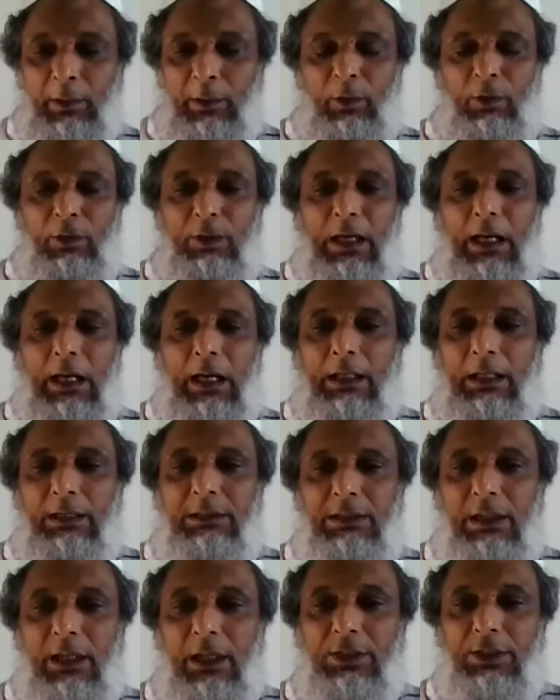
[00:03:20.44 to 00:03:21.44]
এবং আল্লাহ
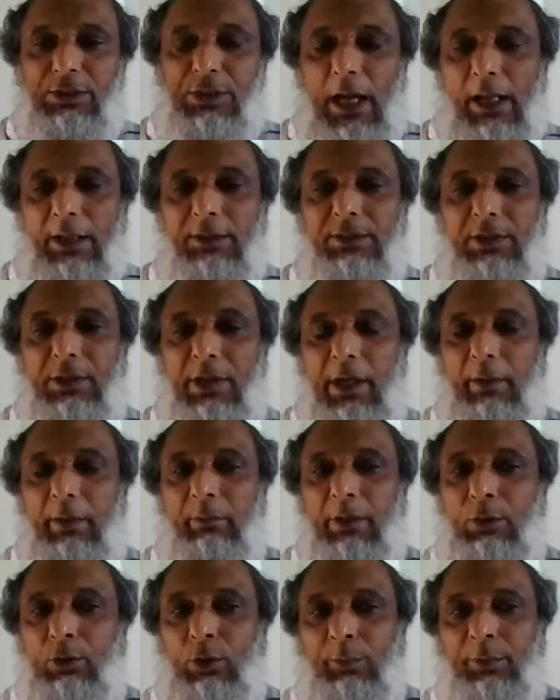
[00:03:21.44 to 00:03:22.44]
তালা চান যে
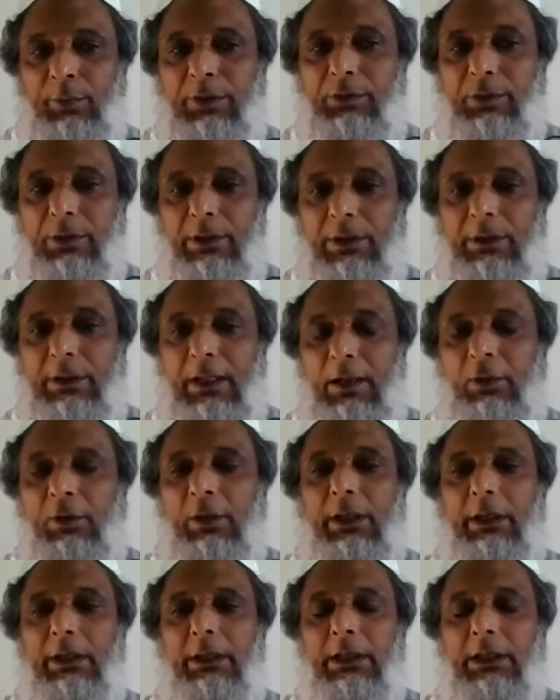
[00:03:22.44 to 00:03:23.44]
আমরা কপি করি না
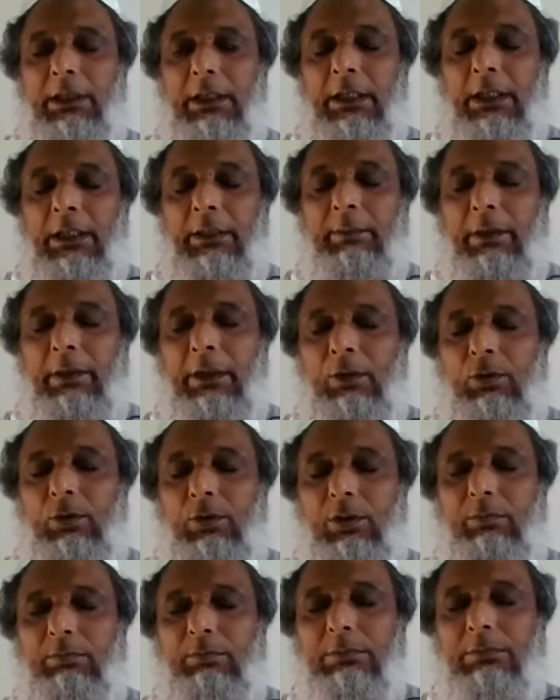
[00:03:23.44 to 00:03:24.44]
হলে
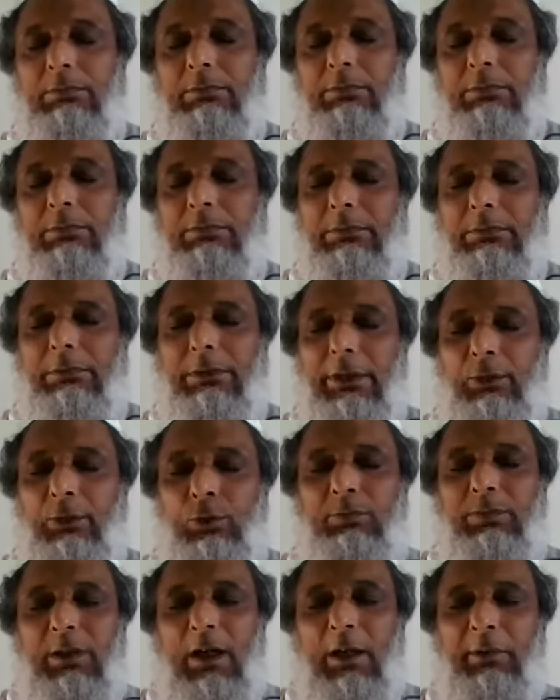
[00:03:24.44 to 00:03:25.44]
এরকম
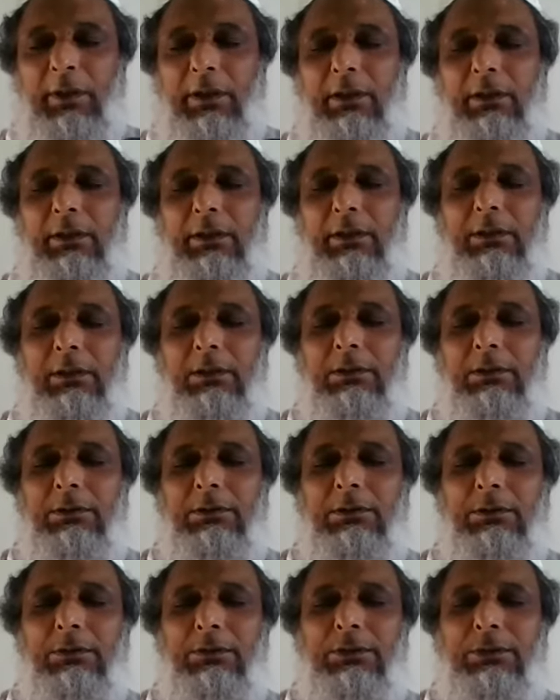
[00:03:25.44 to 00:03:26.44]
নিখুঁতভাবে
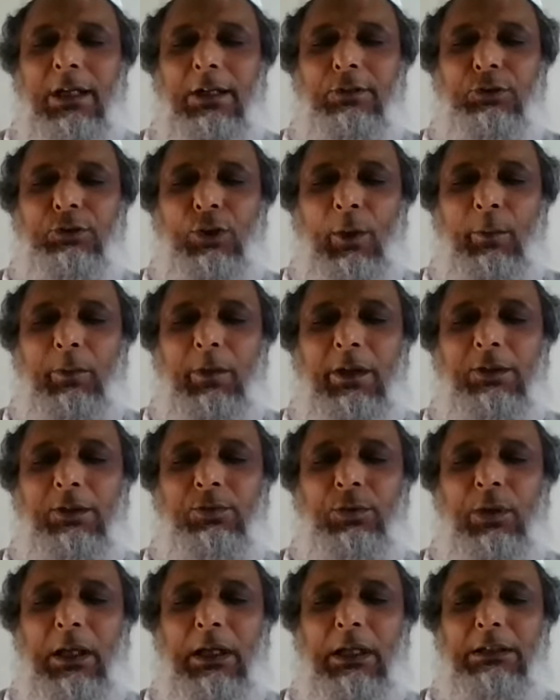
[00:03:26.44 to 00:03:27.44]
উনার
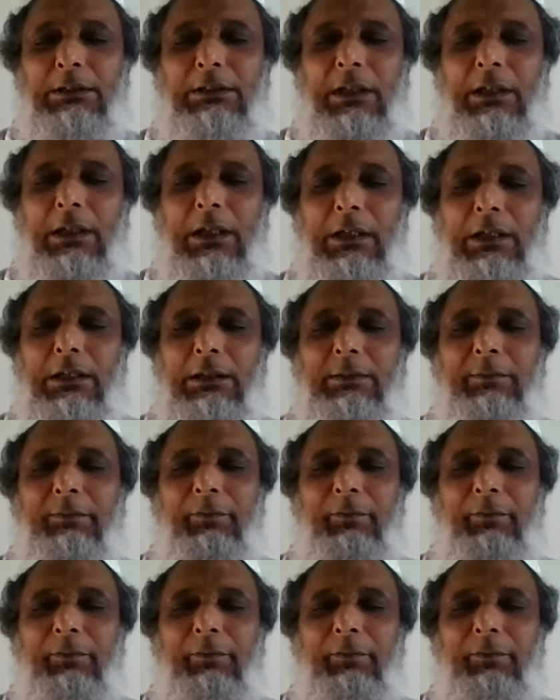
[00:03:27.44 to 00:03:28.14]
সবকিছু আল্লাহ তালা